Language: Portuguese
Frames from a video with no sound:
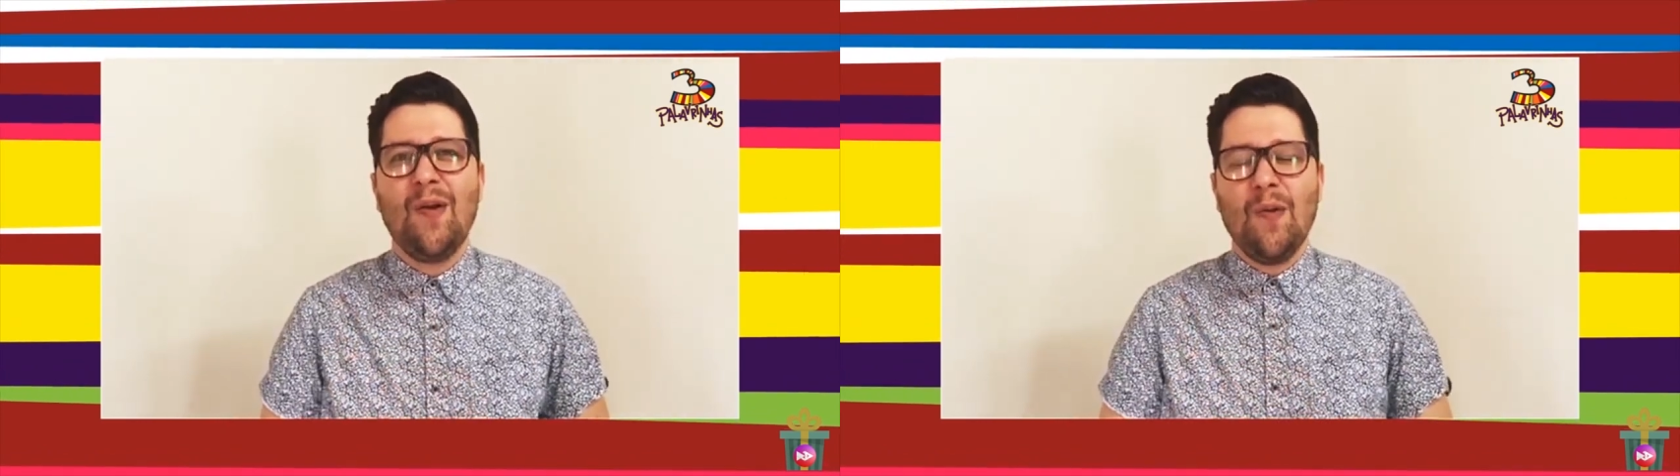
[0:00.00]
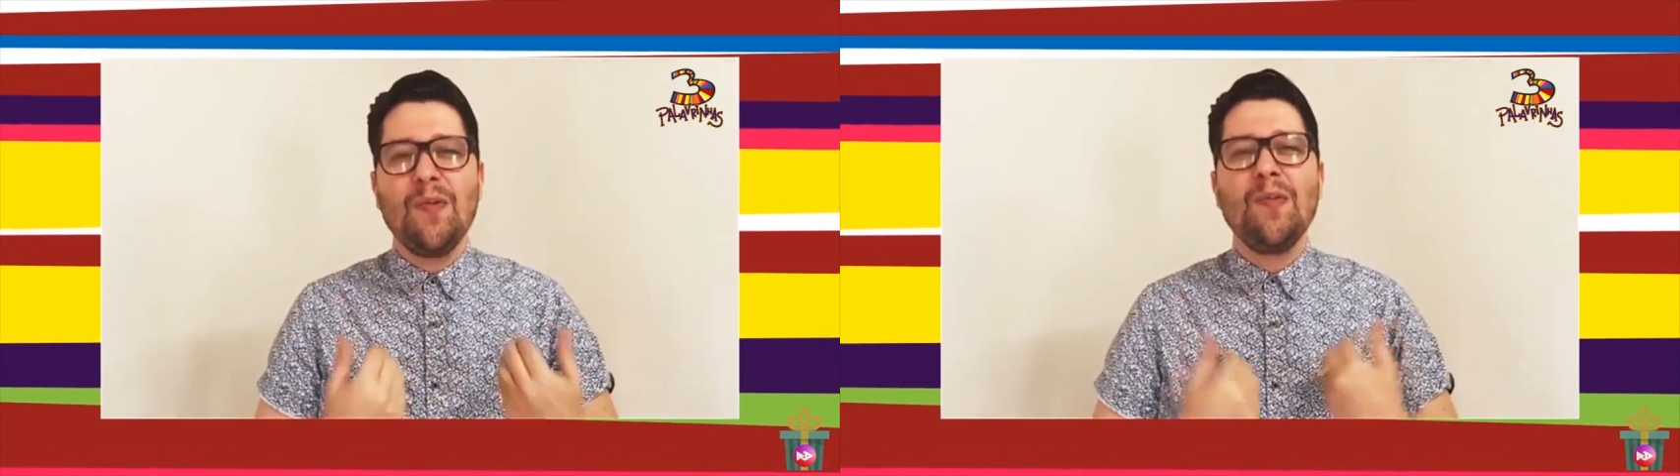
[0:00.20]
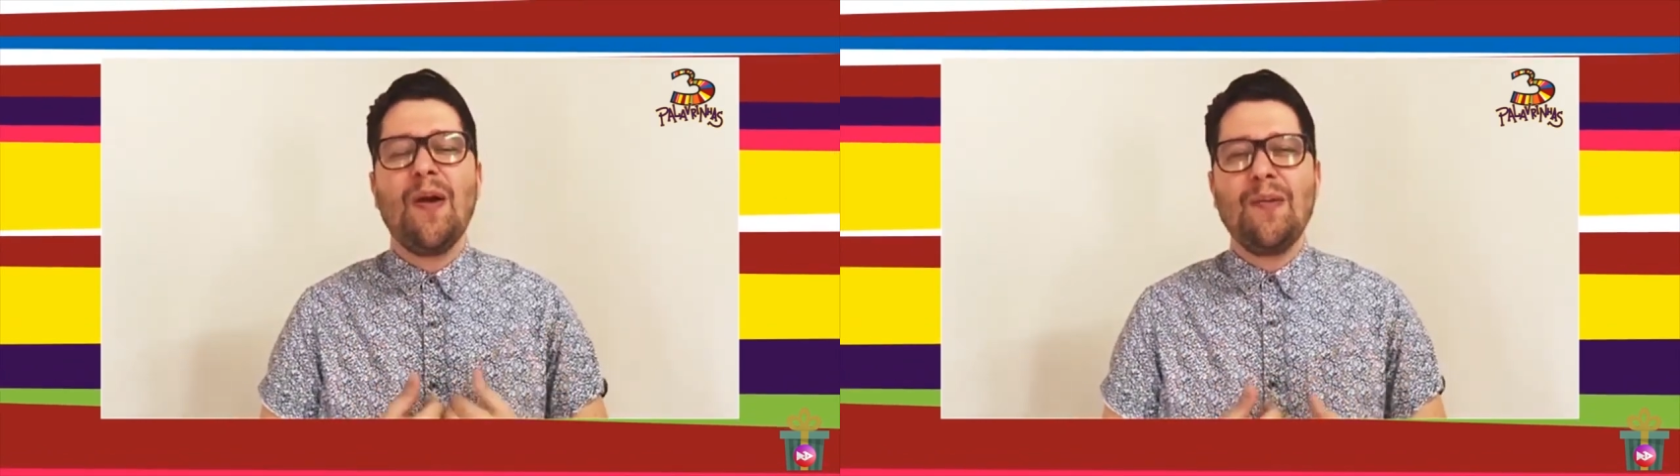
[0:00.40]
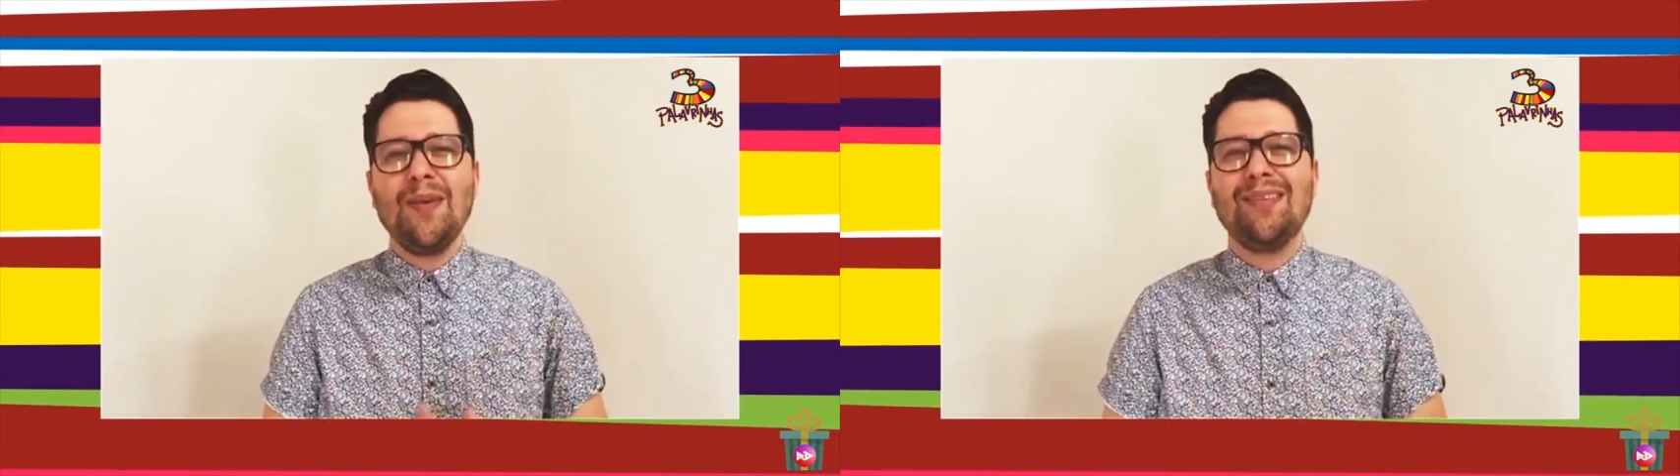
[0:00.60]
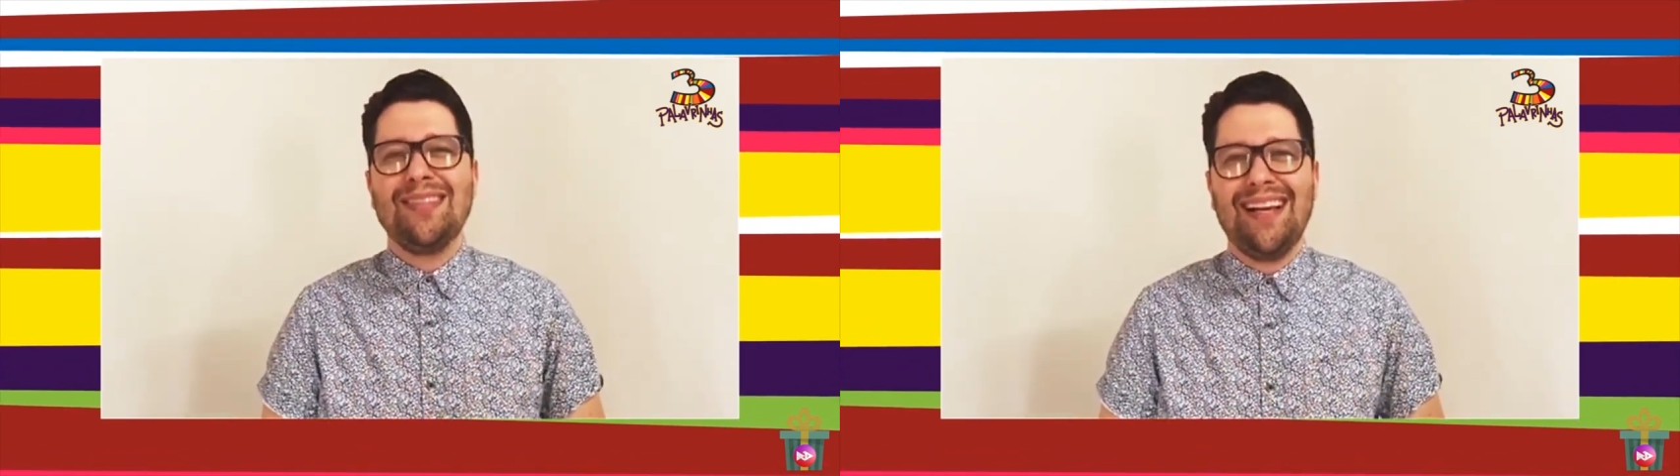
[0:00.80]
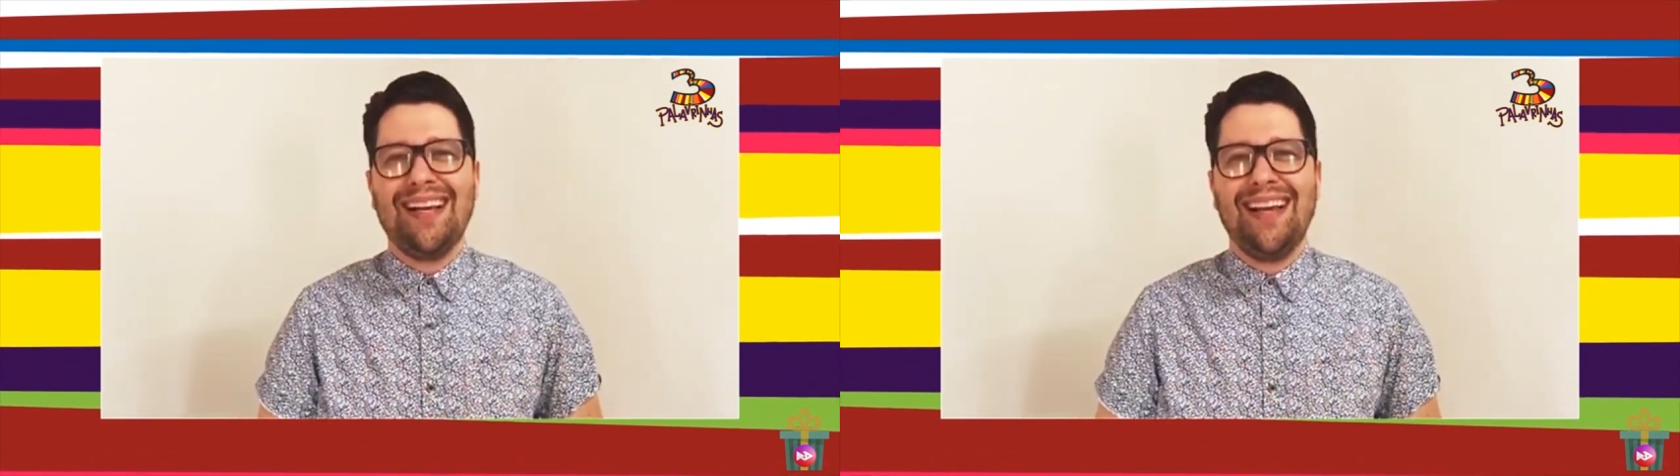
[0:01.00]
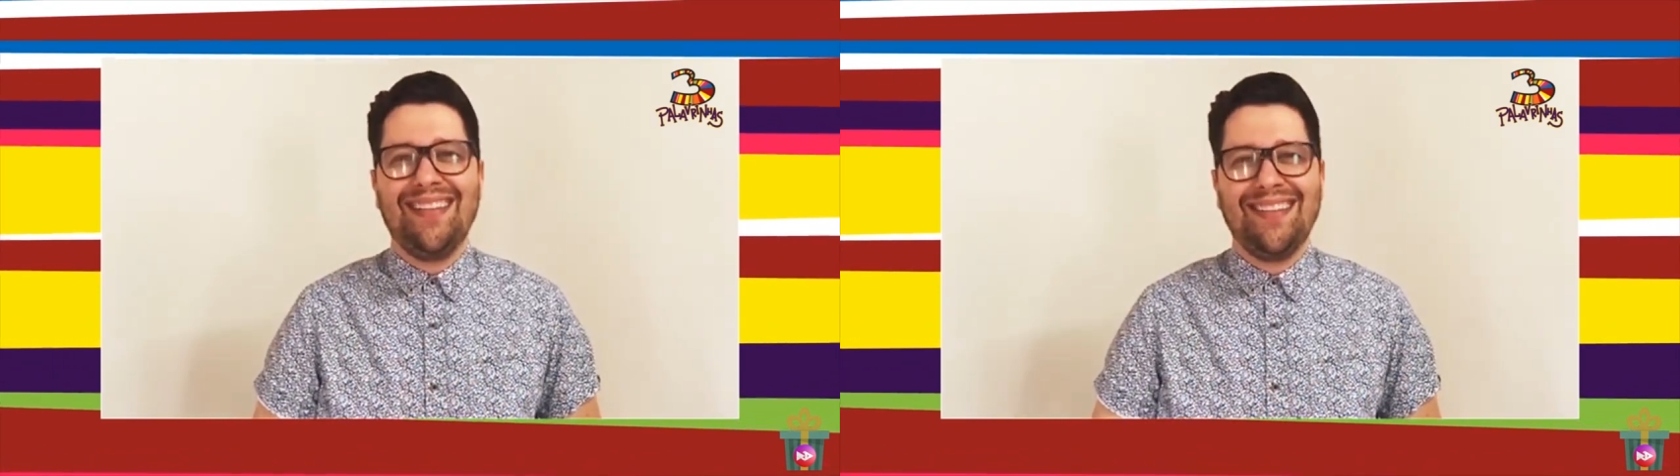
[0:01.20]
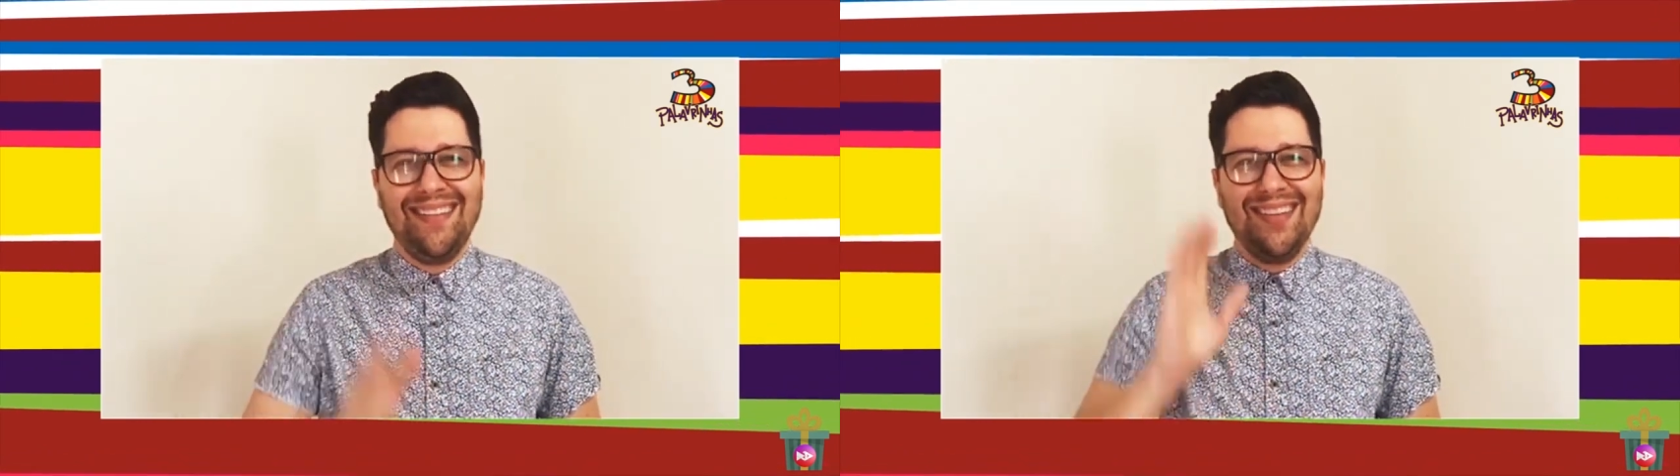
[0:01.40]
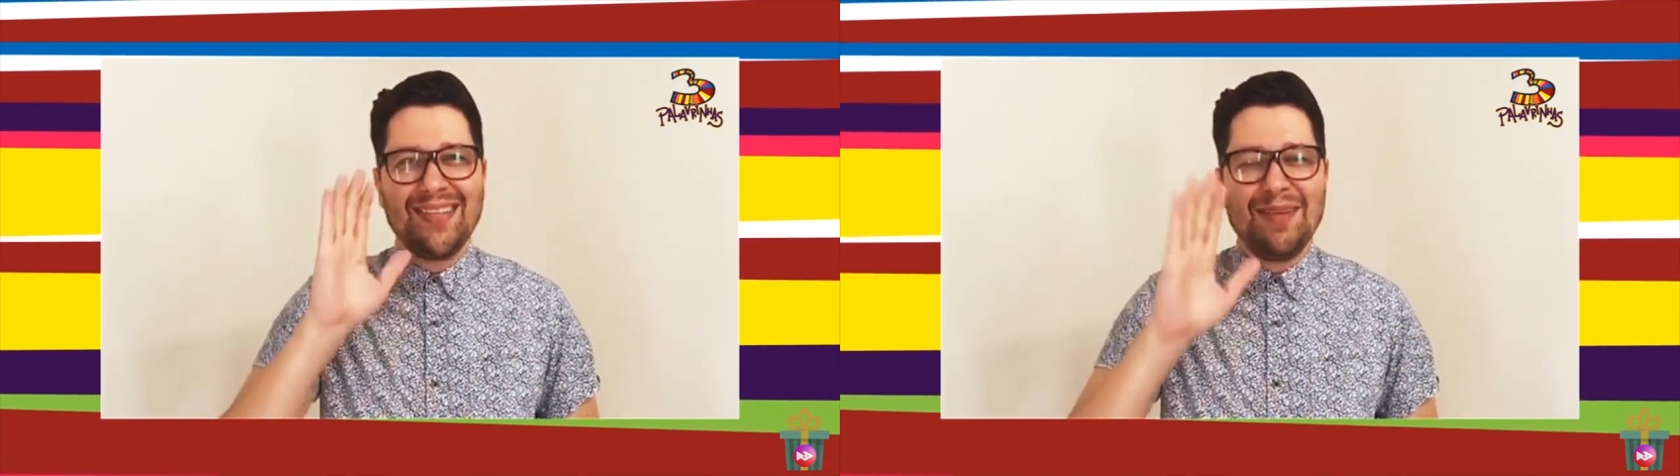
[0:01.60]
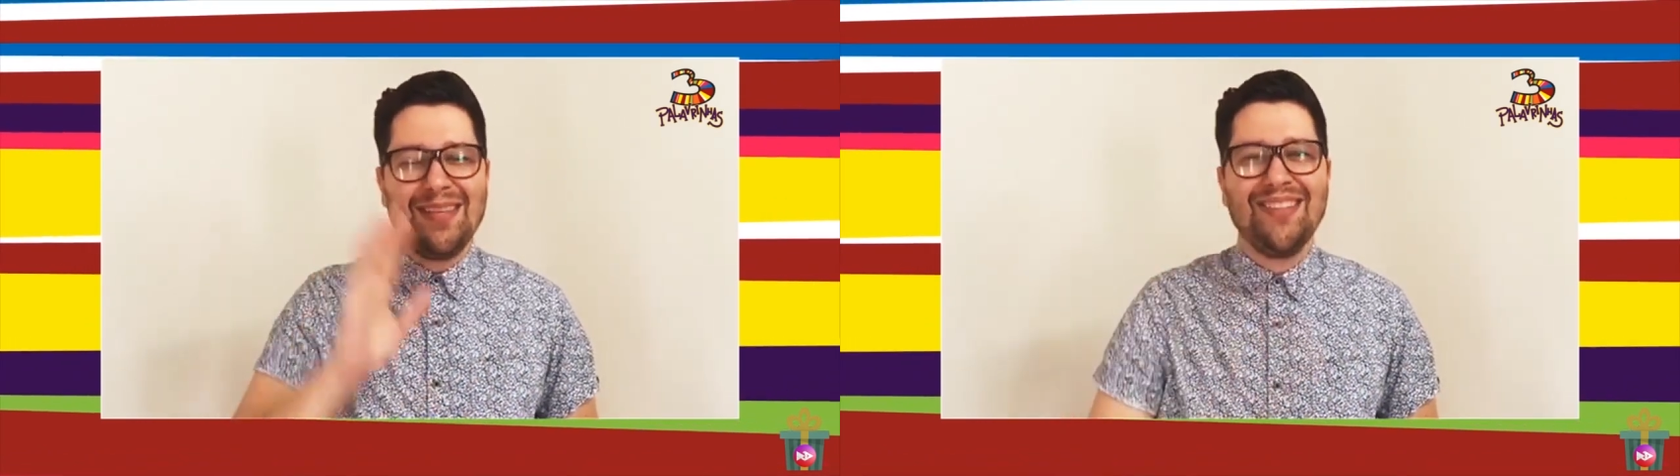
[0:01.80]
como meu amigo secreto. Deus
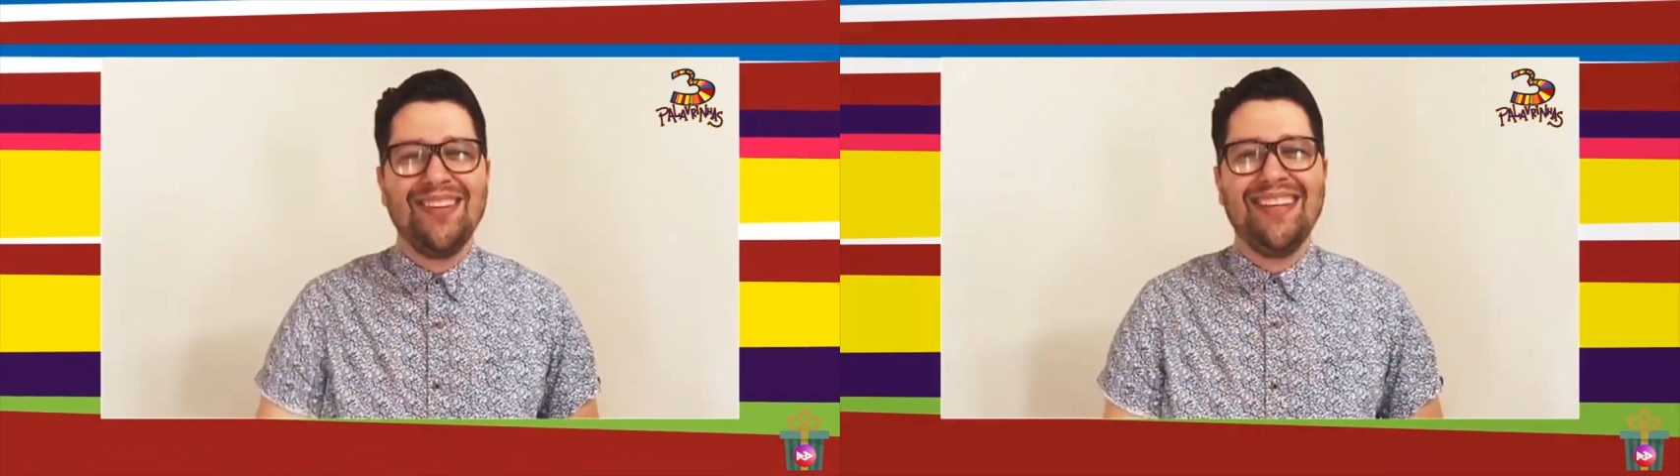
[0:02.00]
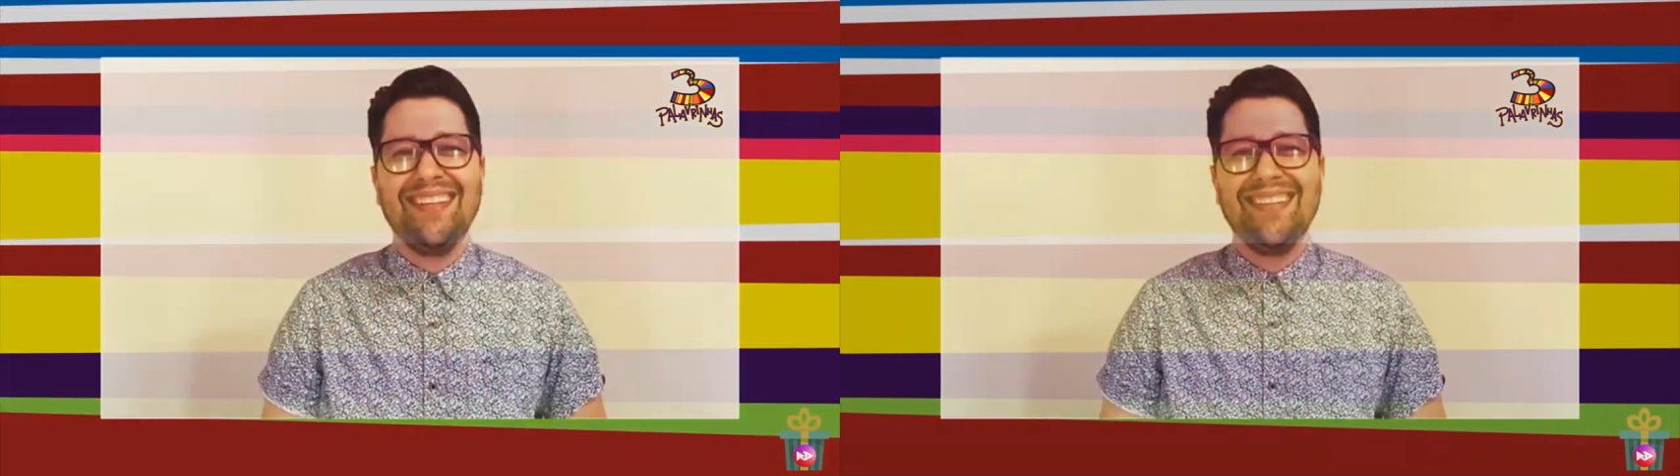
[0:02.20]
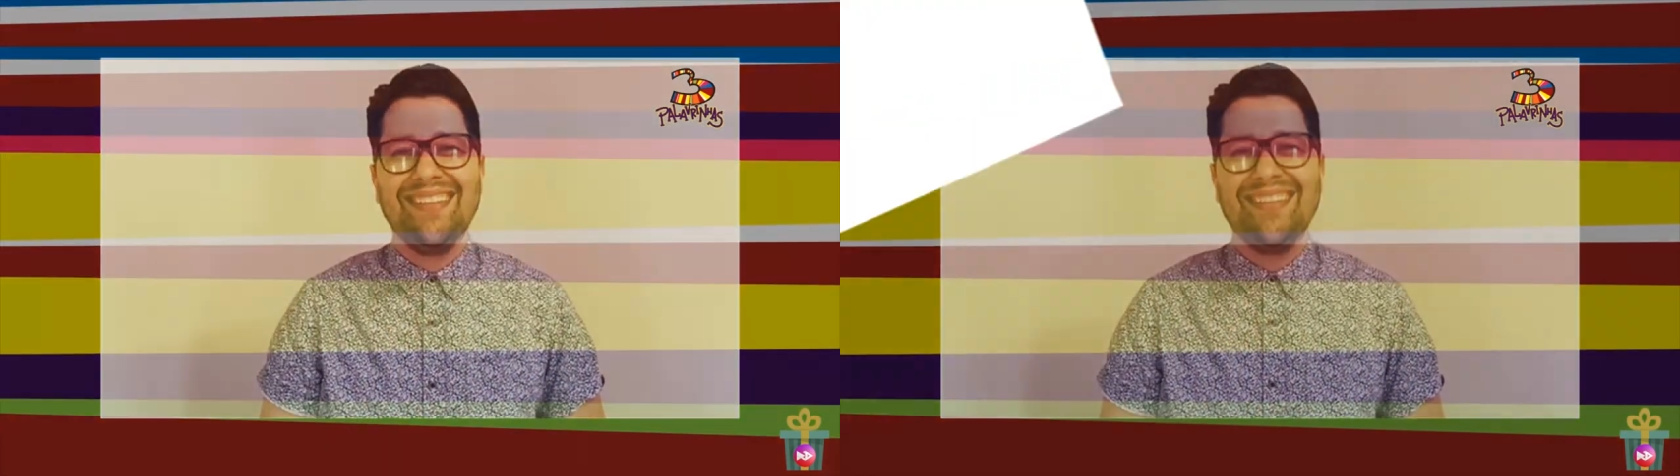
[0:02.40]
abençoe.